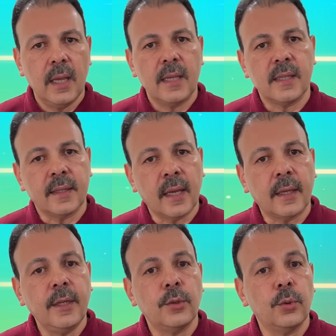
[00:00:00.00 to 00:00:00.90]

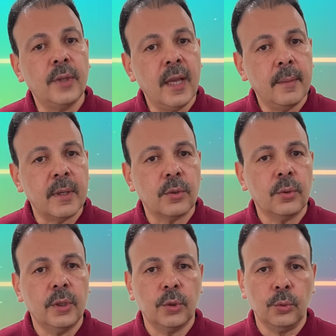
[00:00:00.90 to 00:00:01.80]
ستقيس دائما
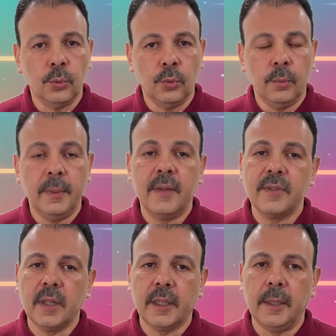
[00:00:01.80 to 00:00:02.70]
سرعة الضوء
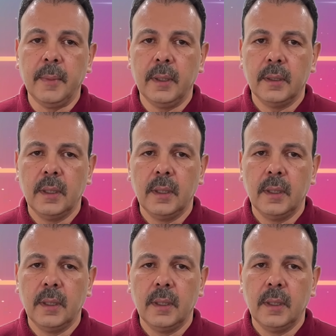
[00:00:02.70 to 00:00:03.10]
بنفس القيمة